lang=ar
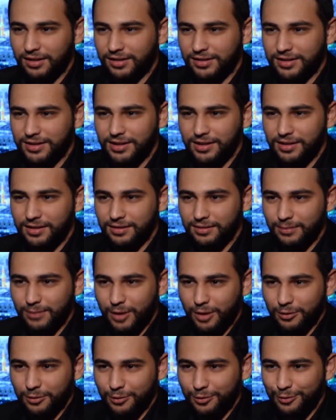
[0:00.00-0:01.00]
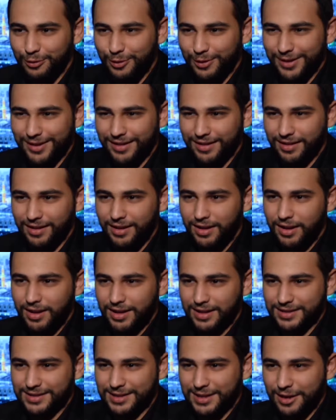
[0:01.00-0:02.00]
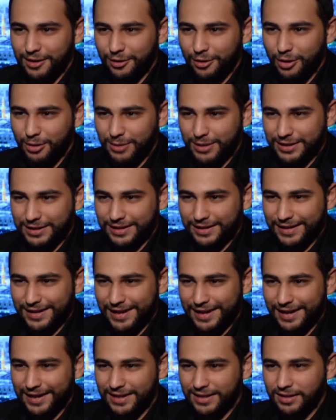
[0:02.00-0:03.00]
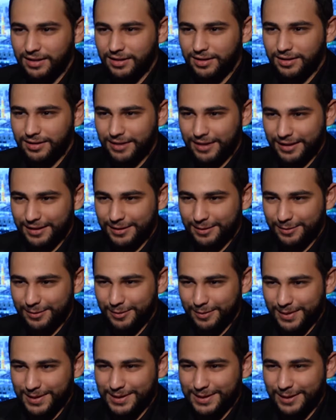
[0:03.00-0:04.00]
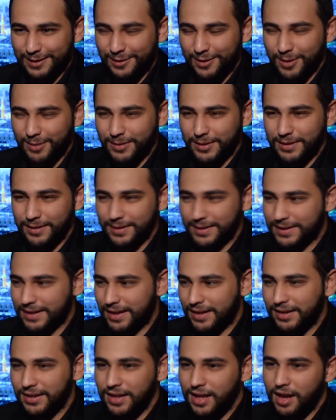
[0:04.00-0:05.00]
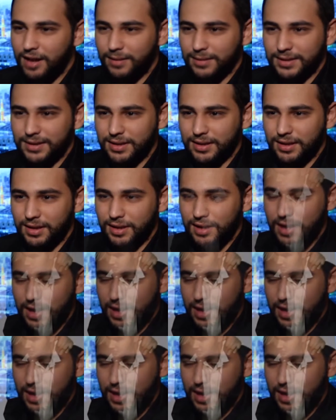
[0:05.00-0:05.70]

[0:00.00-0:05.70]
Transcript: كثير مع انه هو انسان كوميدي كان يعني بيمثل كوميدي بس كان يضحك بس انا